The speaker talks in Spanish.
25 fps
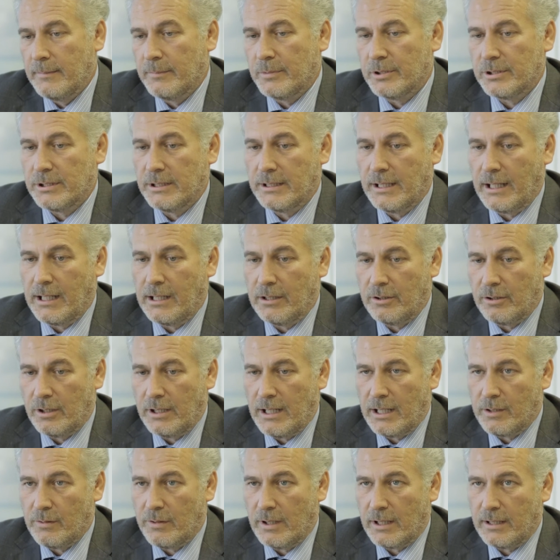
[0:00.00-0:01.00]
pues en
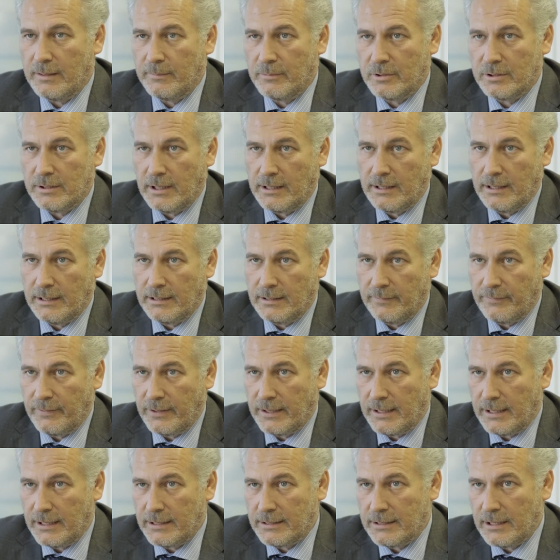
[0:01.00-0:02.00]
AENOR le ayudaremos a
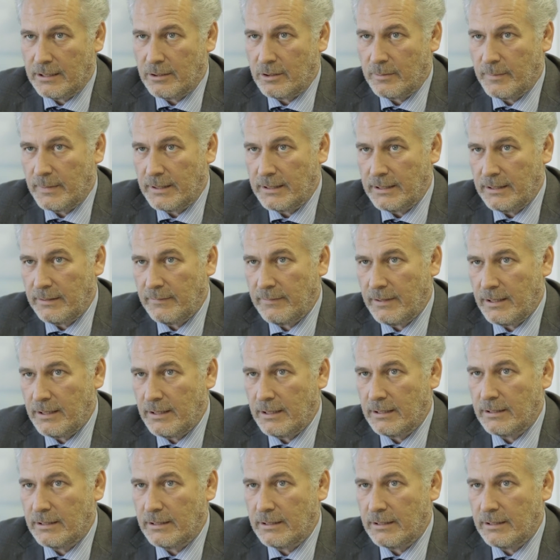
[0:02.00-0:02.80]
identificar esa normativa,